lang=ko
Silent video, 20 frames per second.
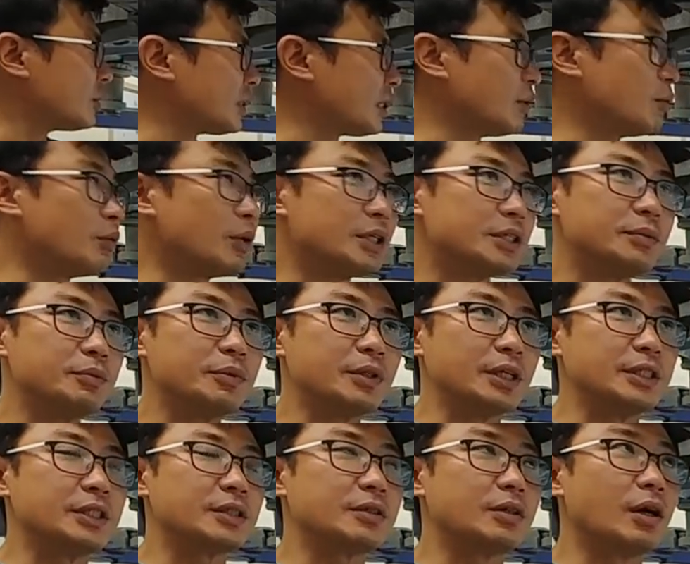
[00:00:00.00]
참고하시면
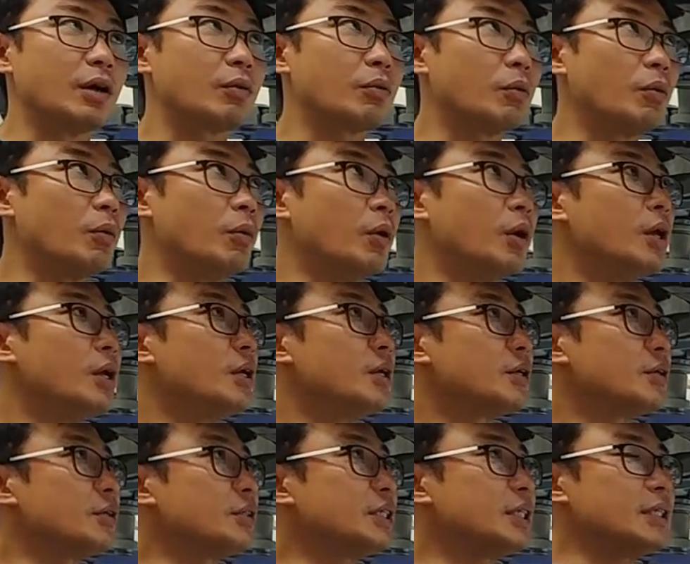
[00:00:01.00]
되실 것 같고,
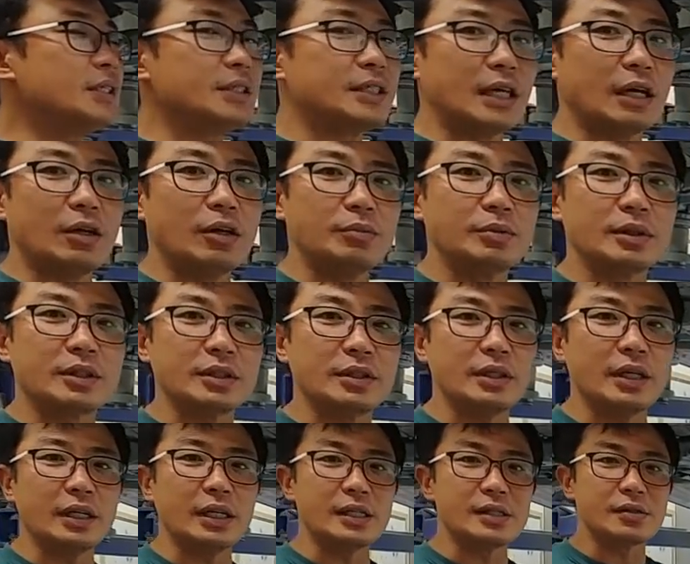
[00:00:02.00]
현재는 작업을
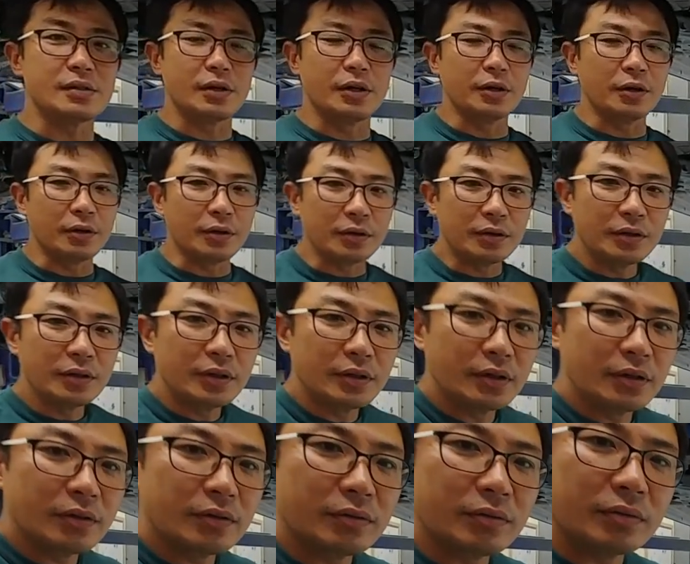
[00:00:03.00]
끝내놨어요.
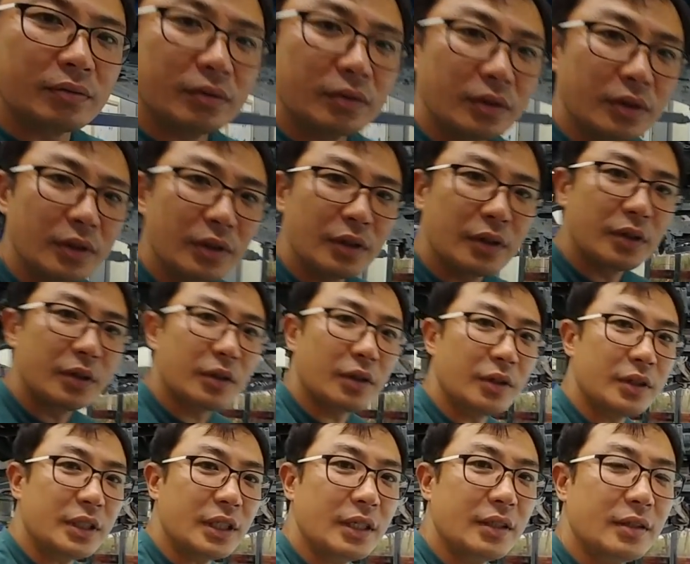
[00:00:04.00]

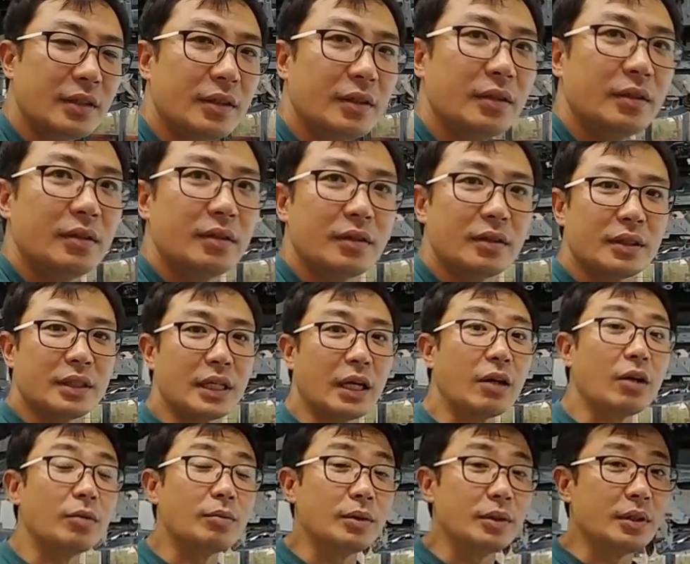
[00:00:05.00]
현재는
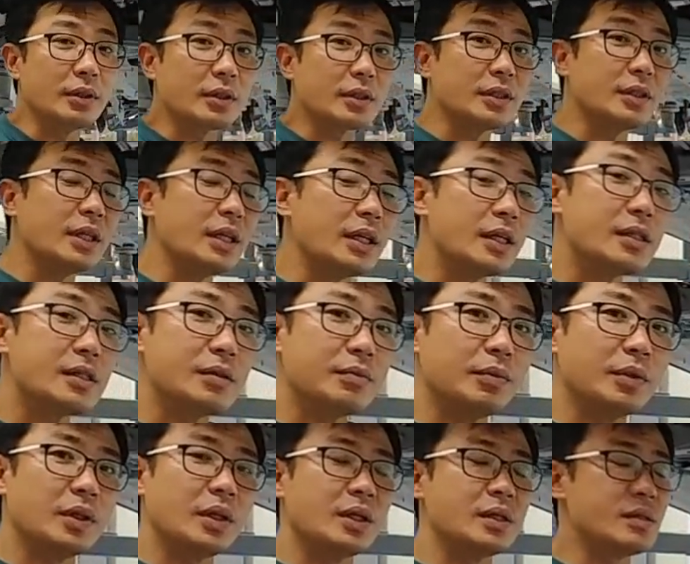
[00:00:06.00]
작업을
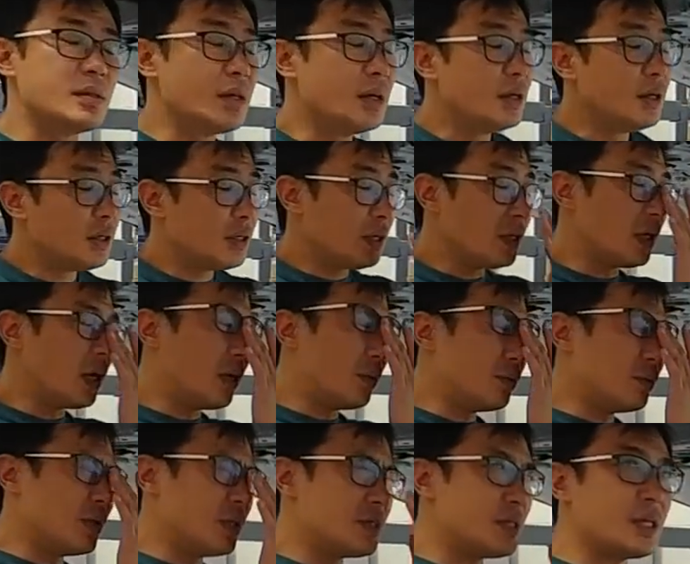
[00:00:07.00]
끝내놨습니다. 이
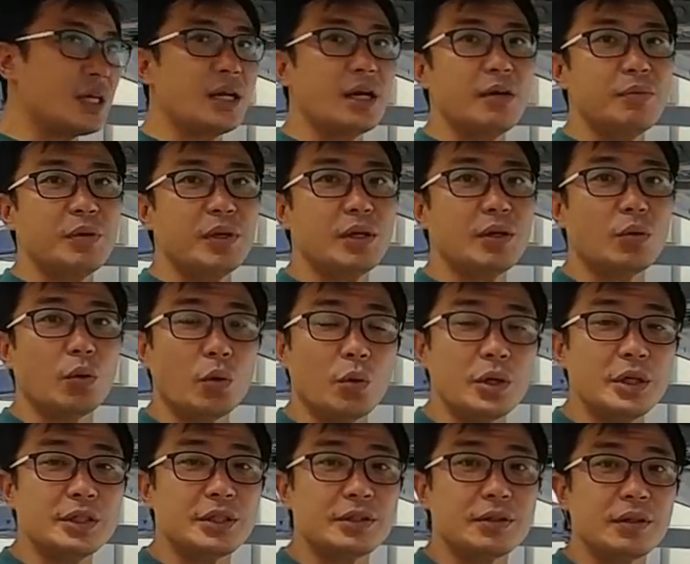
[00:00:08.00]
하부에 세라믹
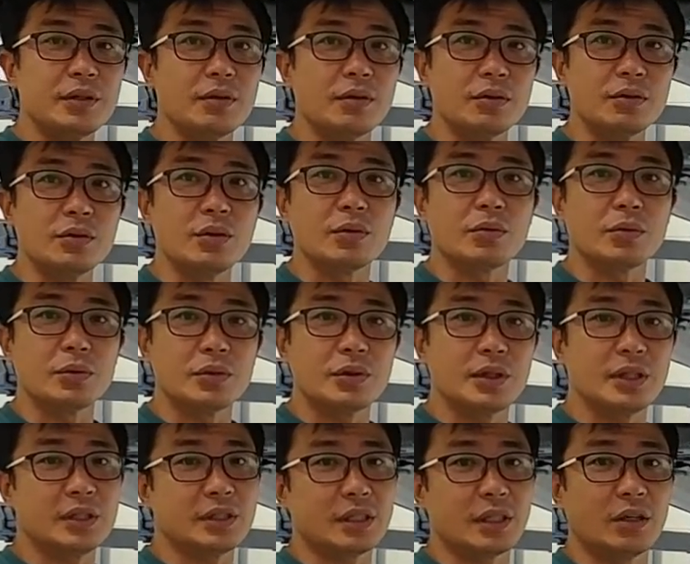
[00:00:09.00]
오리지널 언더
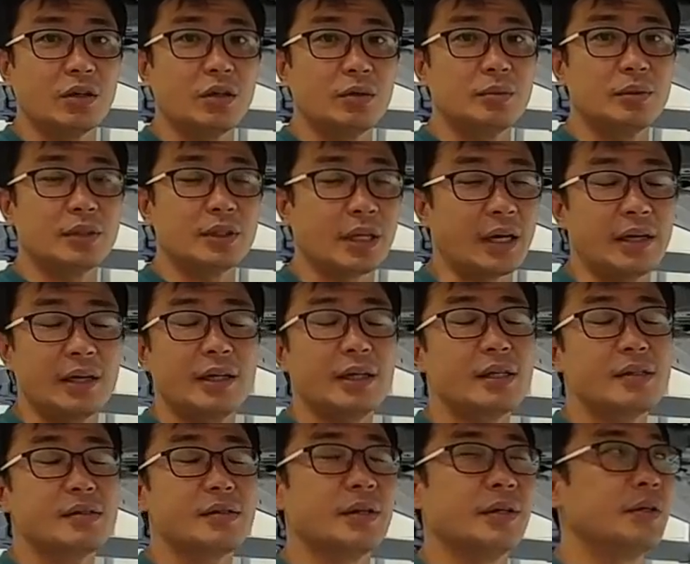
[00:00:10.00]
코팅 작업을 다
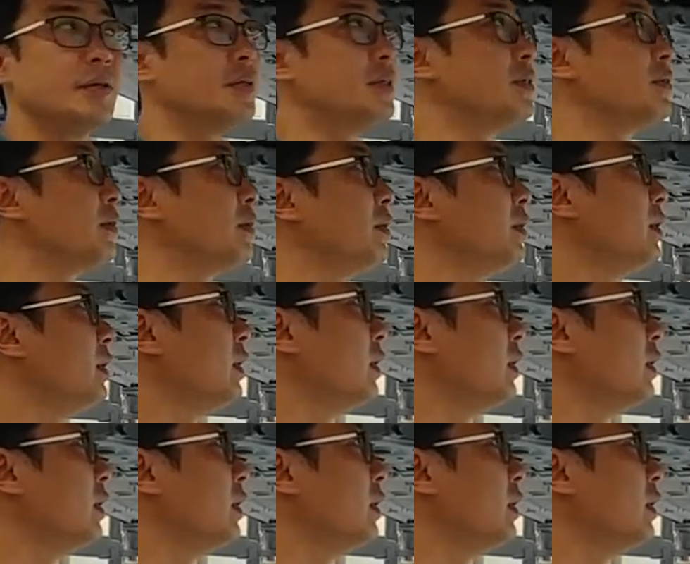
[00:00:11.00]
해놨어요. 그래서